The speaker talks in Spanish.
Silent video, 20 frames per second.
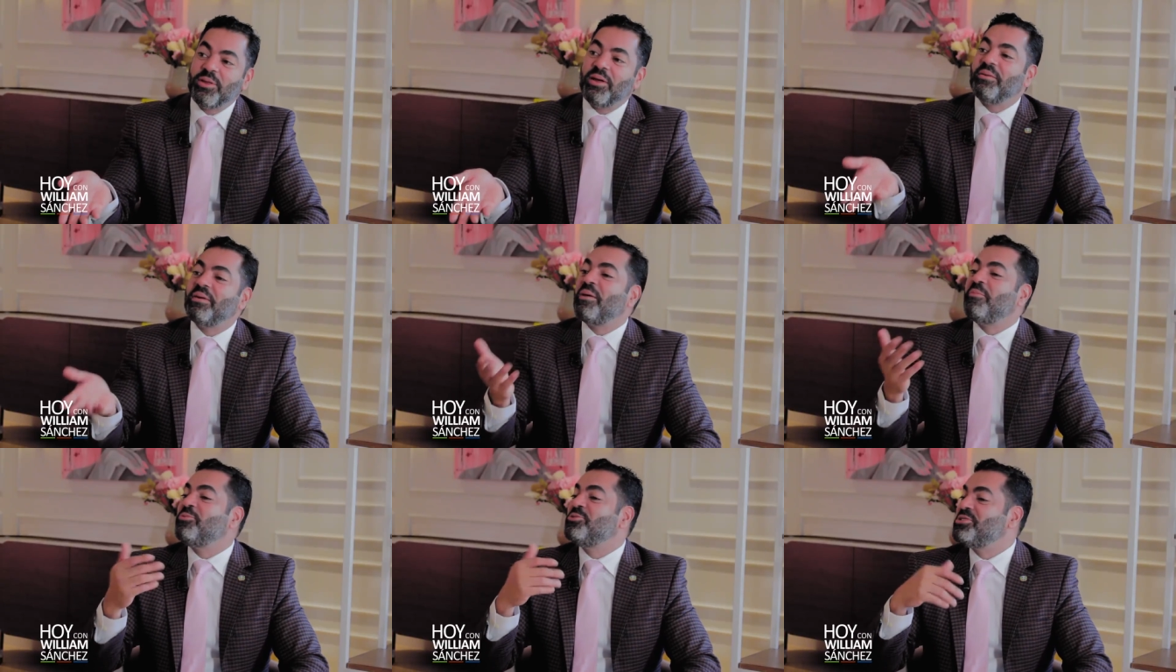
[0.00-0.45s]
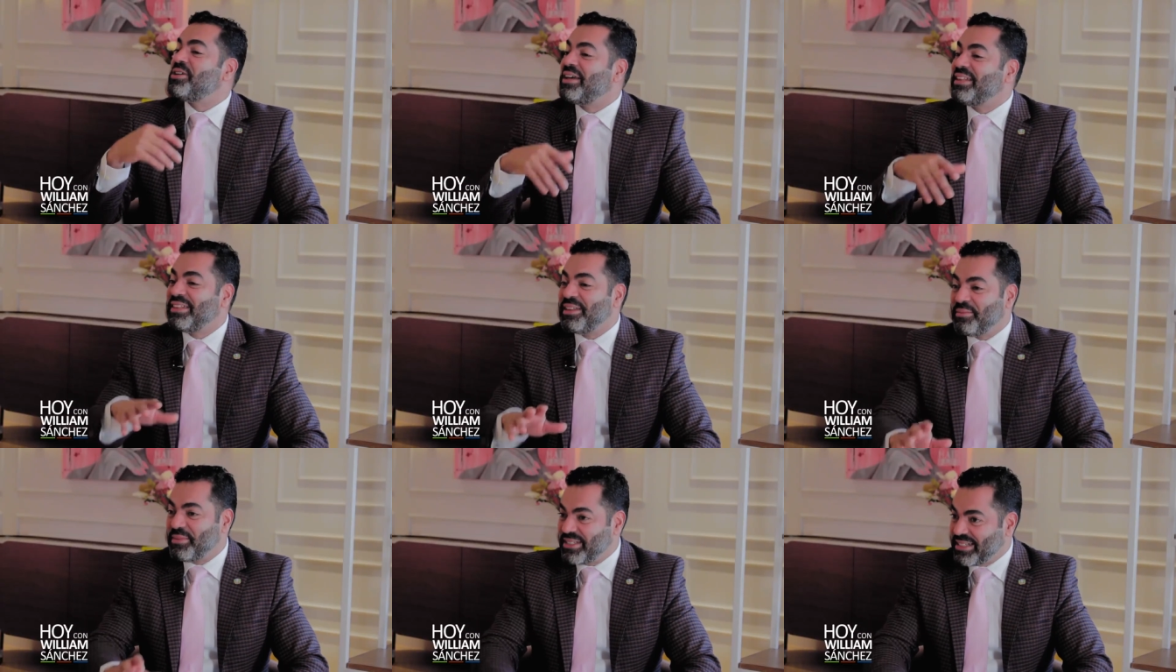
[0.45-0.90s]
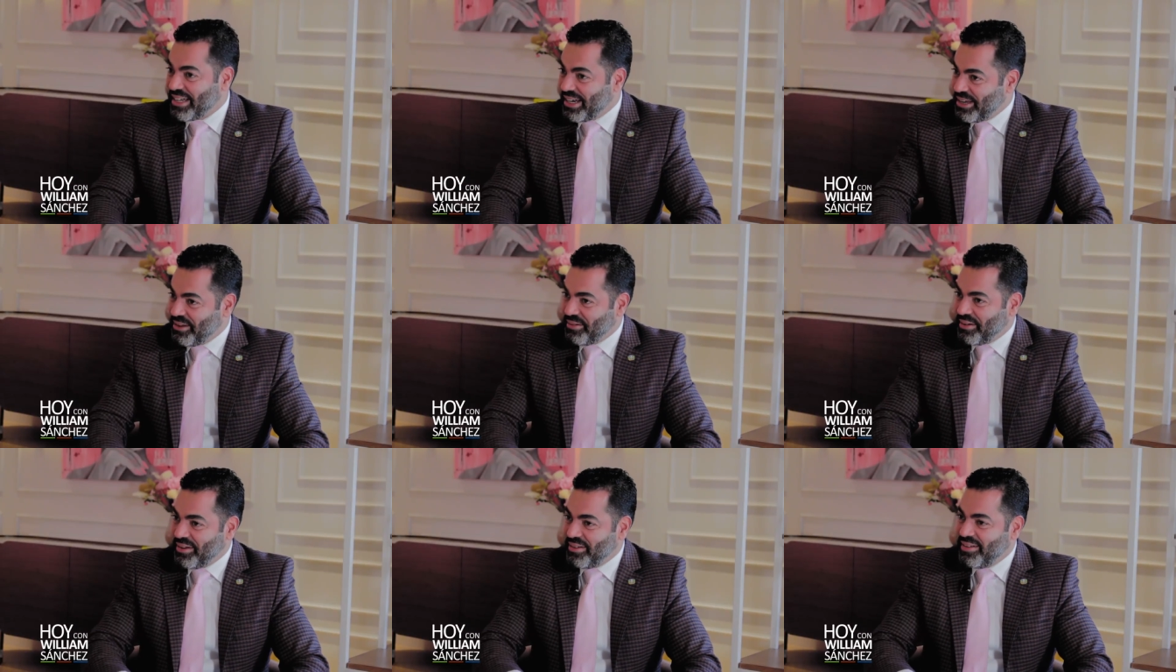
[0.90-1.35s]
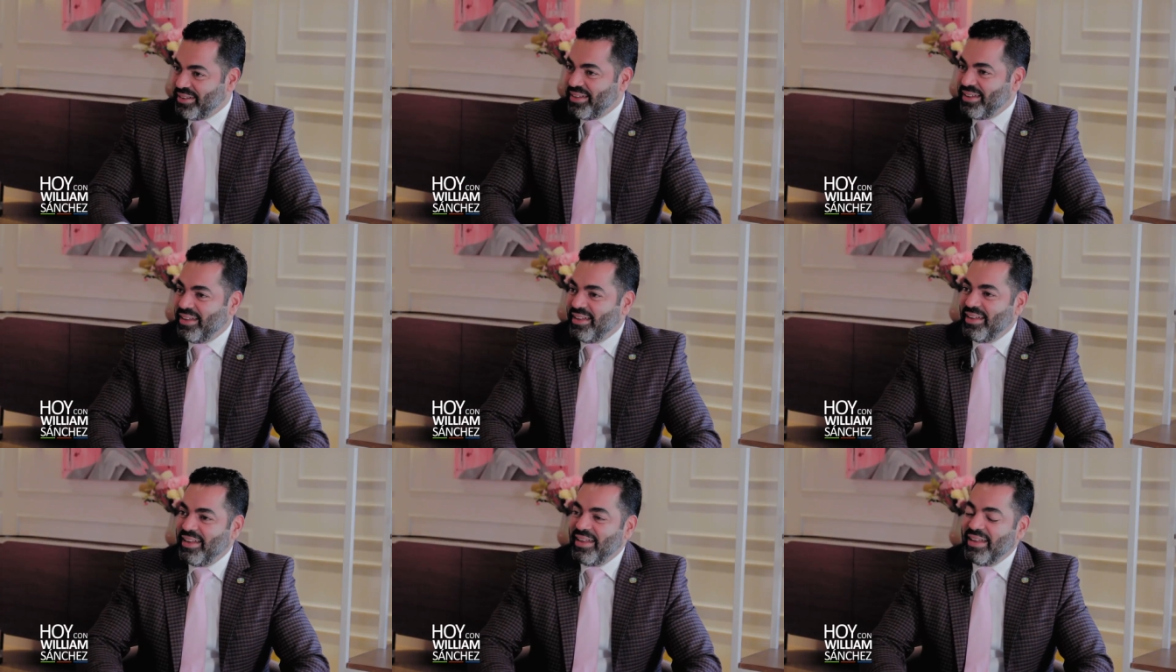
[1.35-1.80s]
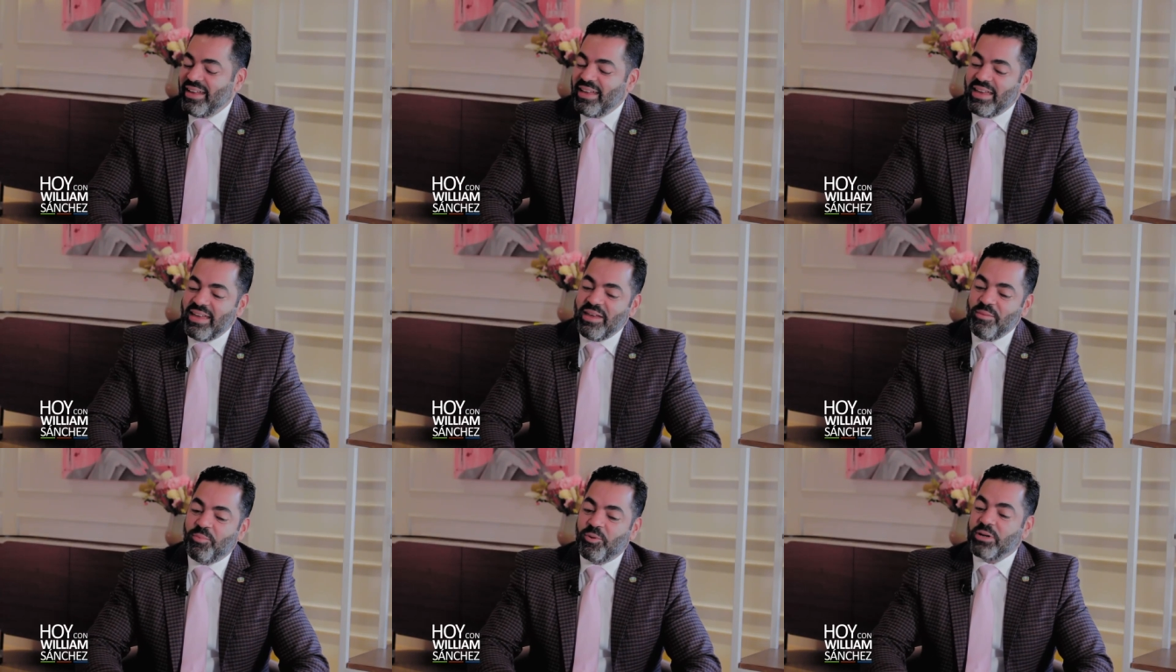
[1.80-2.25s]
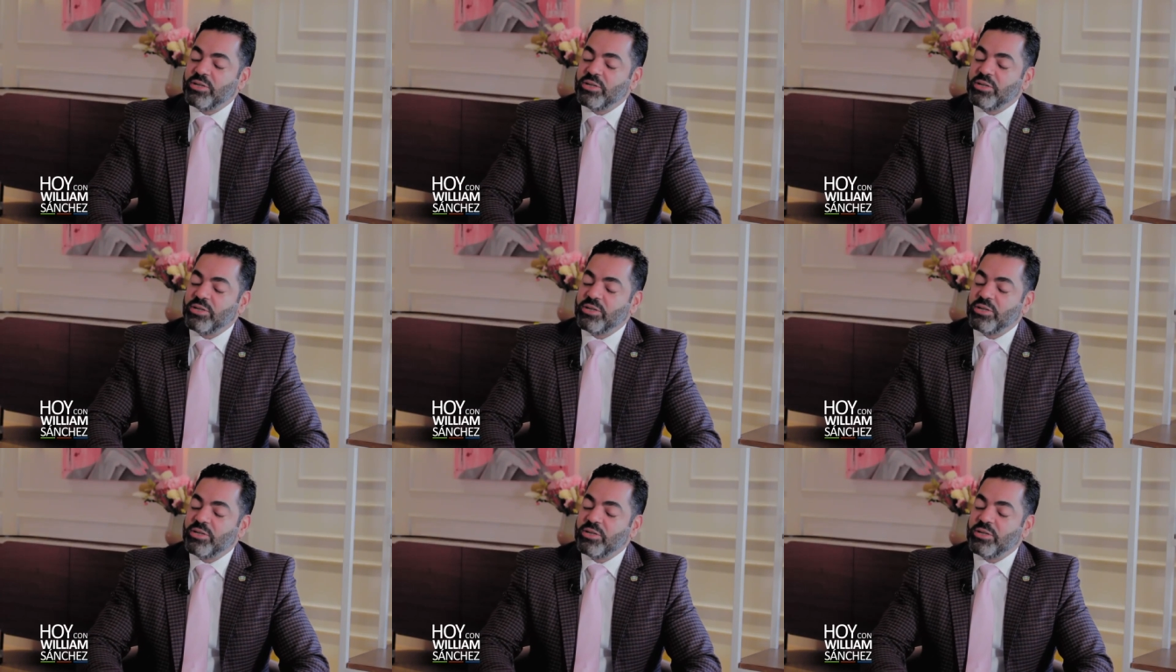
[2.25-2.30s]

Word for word: todavía mucha gente me escribe. Sí. Y